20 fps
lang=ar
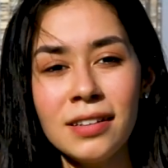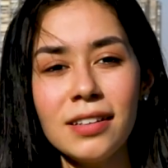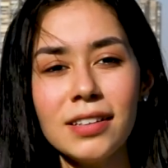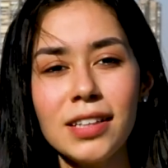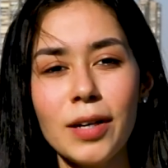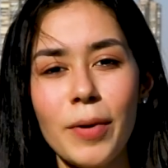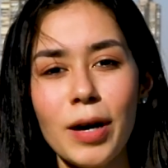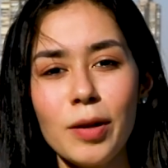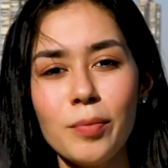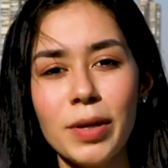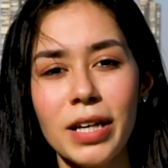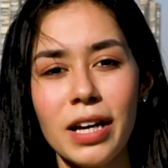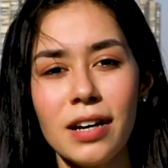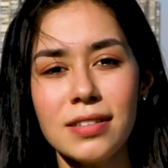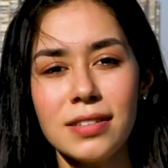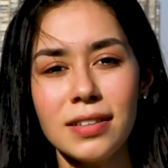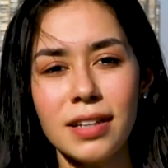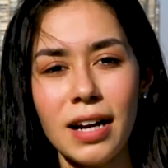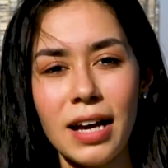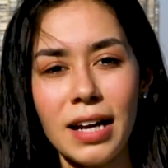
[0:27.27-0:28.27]
ده طبعا
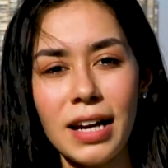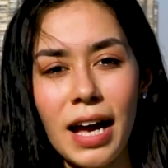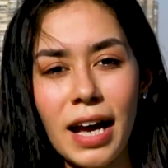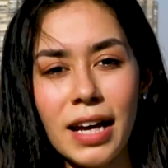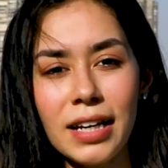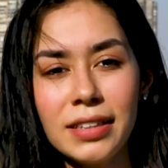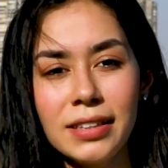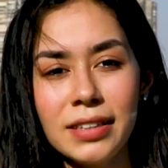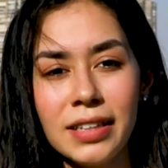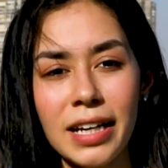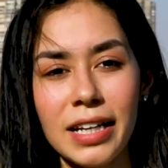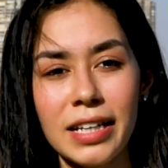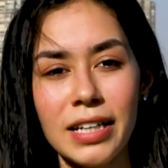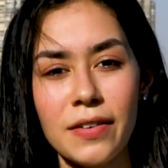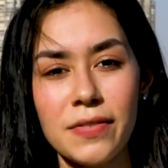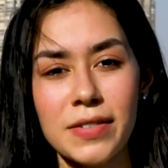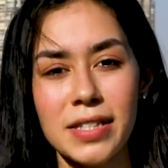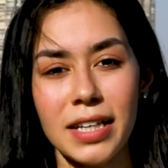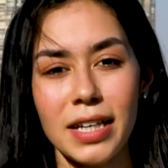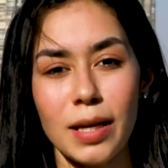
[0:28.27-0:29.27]
بيأثر على حالتنا
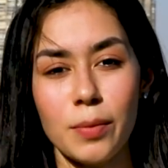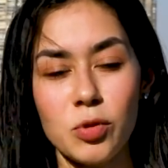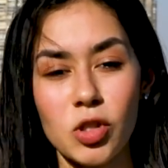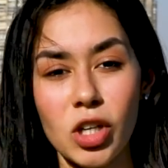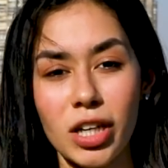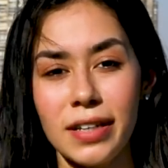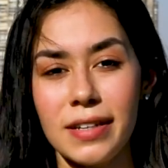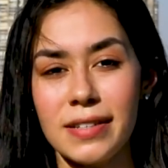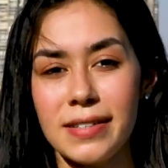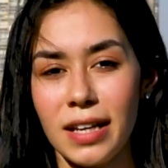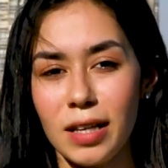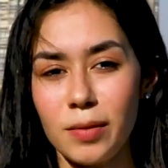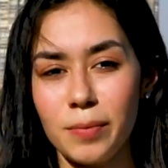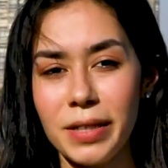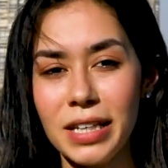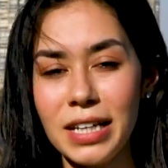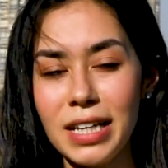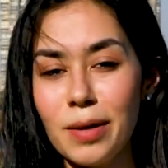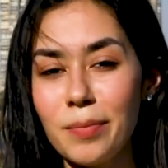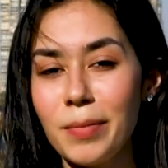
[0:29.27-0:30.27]
النفسية بشكل
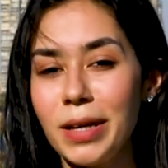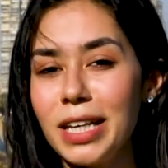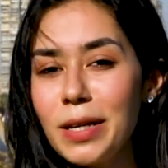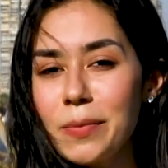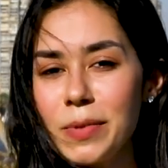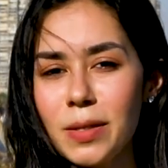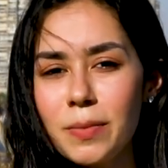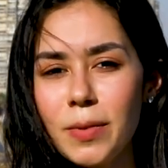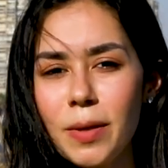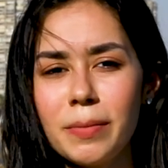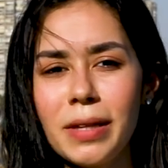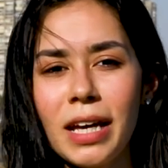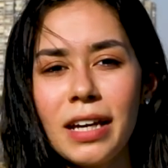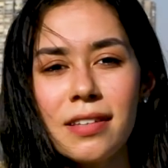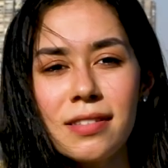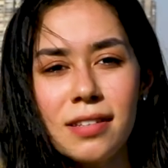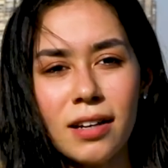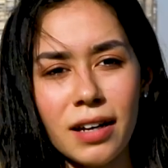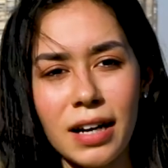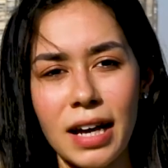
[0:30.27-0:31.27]
سلبي لما اللبس
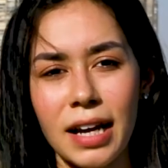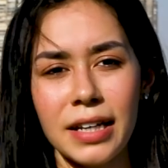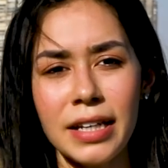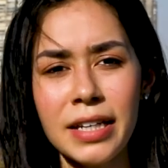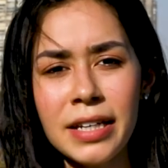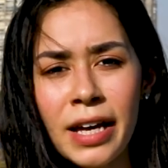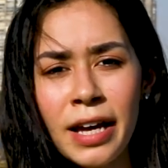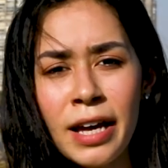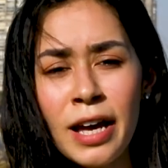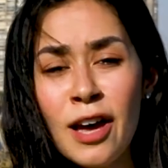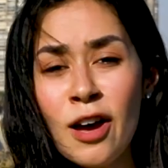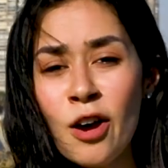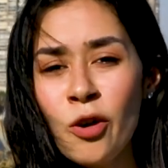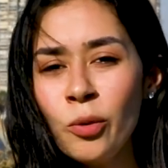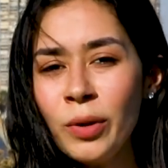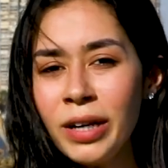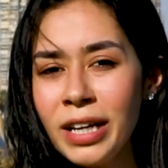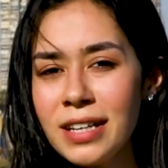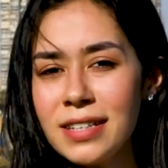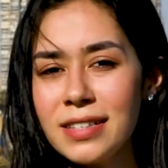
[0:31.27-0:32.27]
بيبدأ يصغر علينا
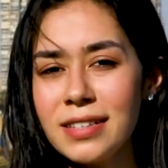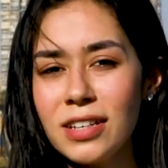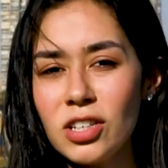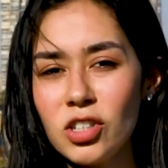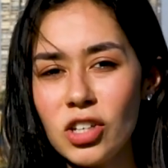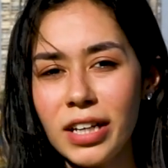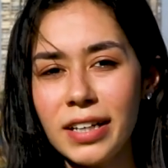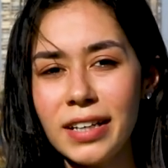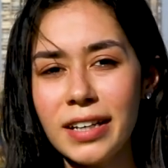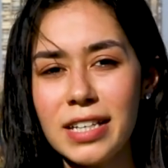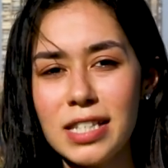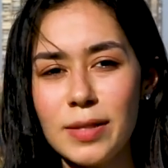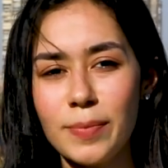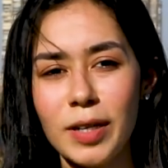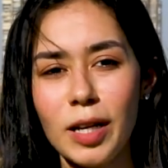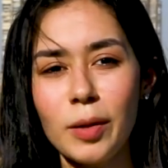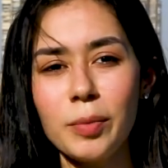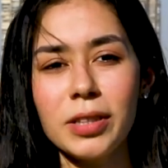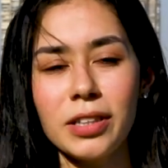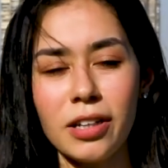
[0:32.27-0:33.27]
ونحس ان شكل
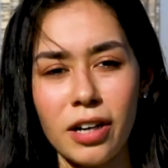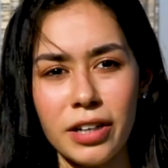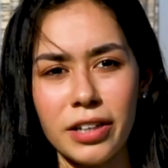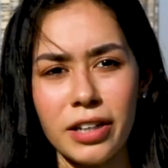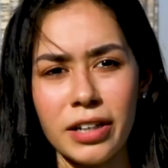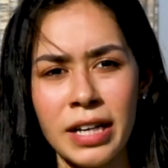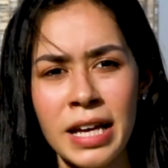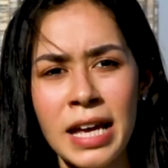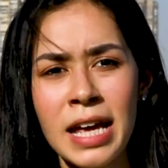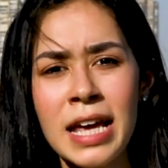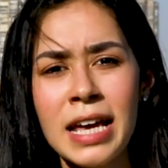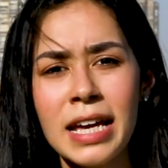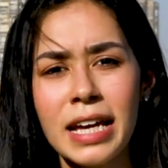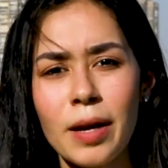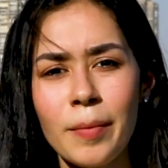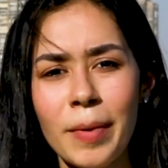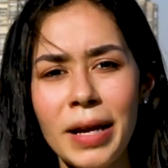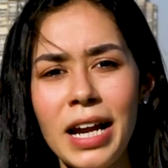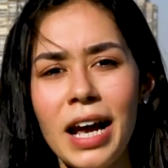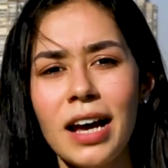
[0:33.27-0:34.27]
جسمنا بيتغير
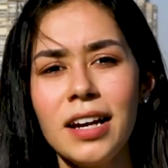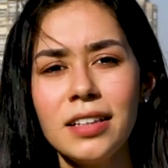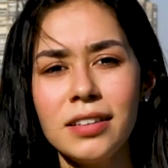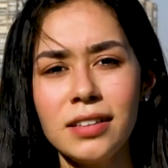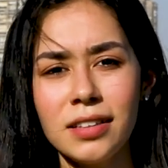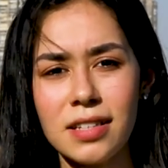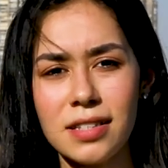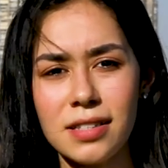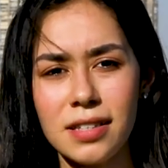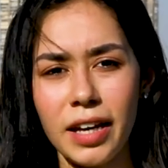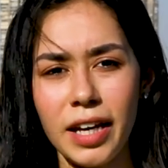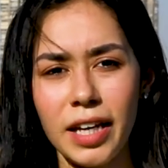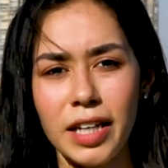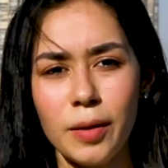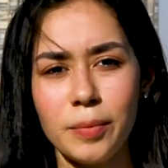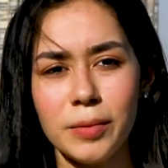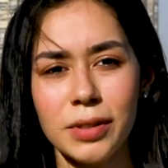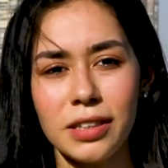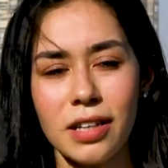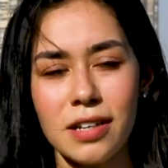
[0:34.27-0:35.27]
كمان حالتنا
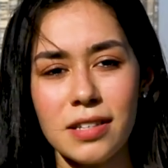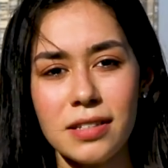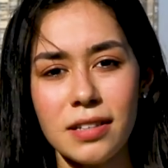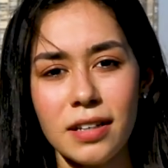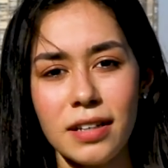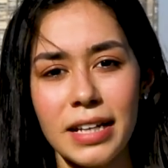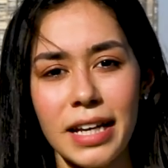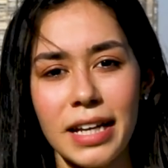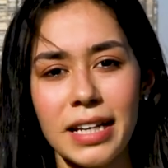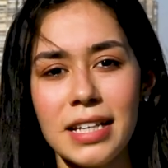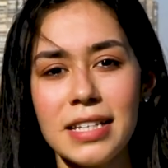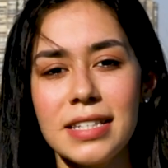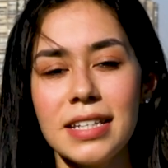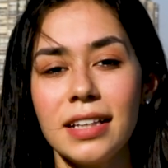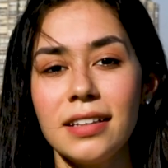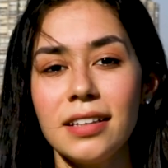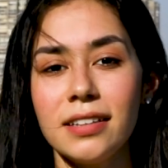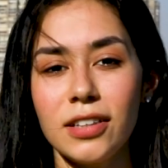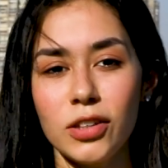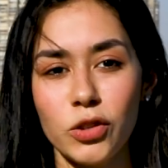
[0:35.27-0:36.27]
الصحية بتتأثر لأن
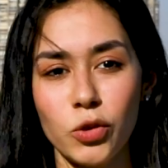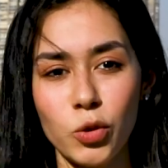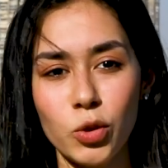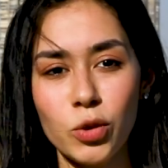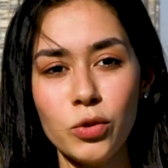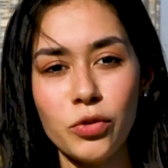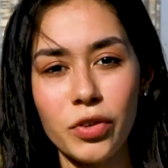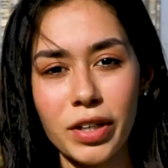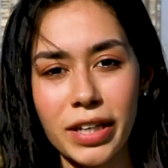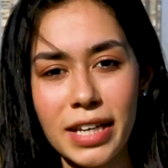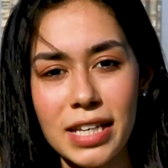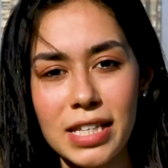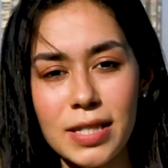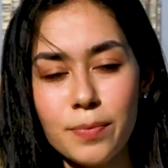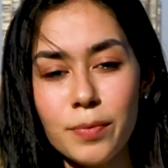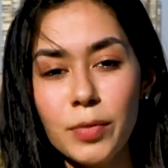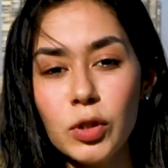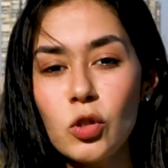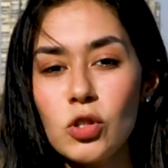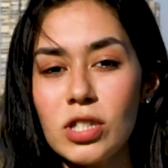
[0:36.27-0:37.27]
زيادة الدهون في
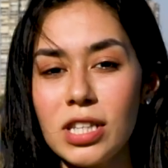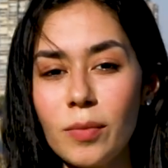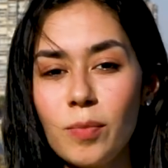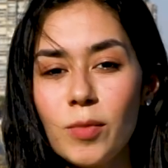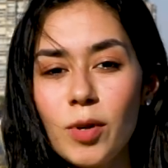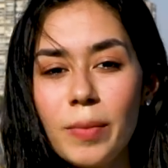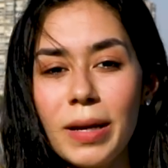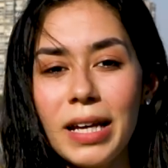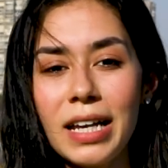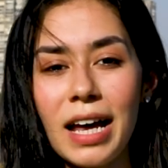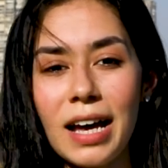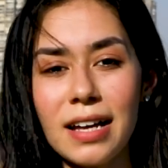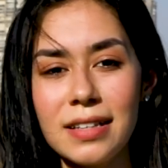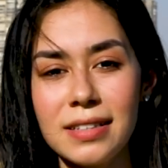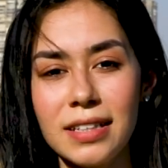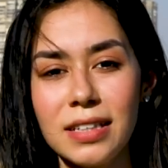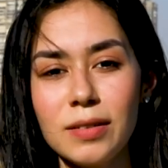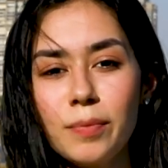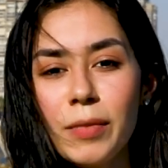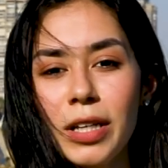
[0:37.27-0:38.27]
الجسم بتسبب
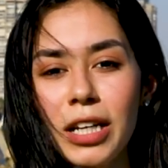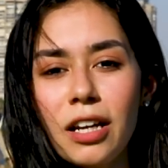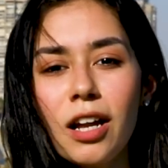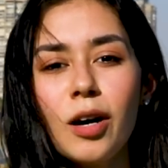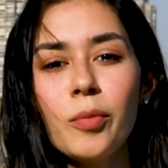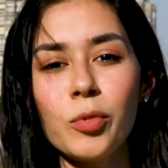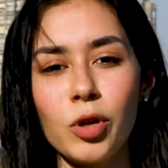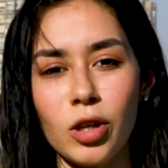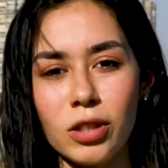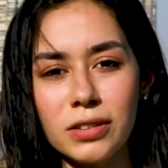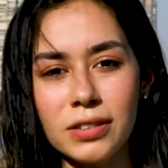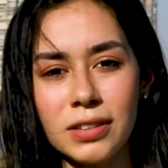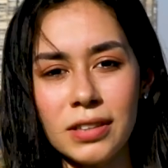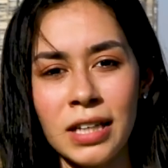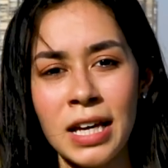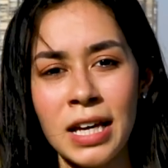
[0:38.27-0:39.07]
العديد من الأمراض